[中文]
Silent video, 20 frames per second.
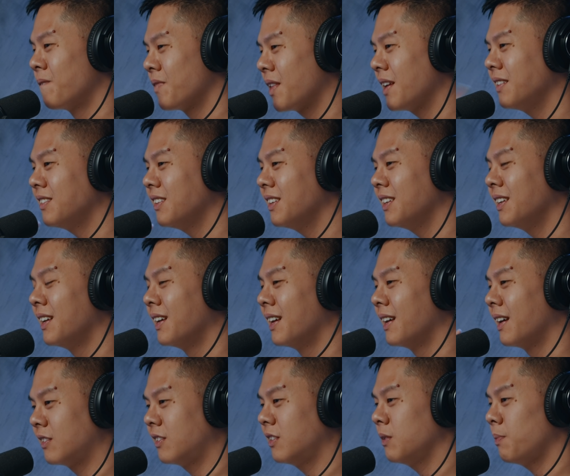但是
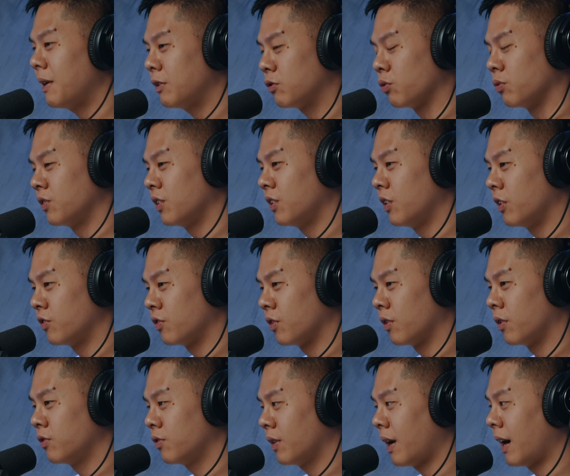祭拜祖先的时
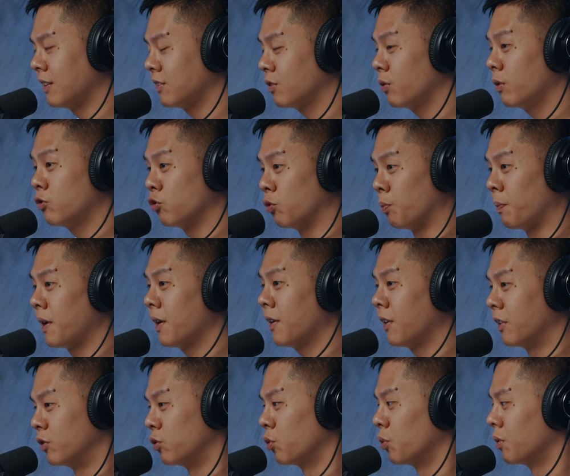候，就还是会准备
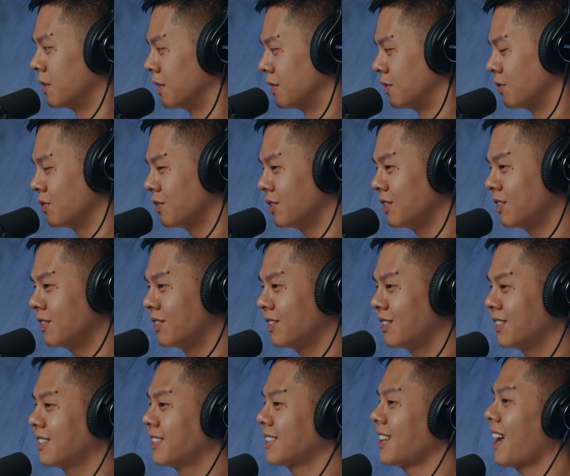很多的，就是
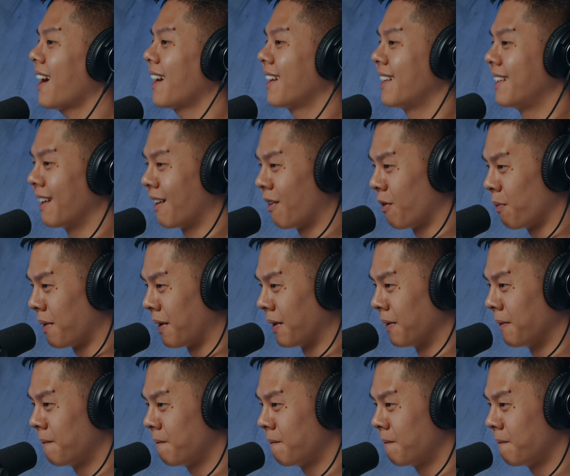菜肴嘛。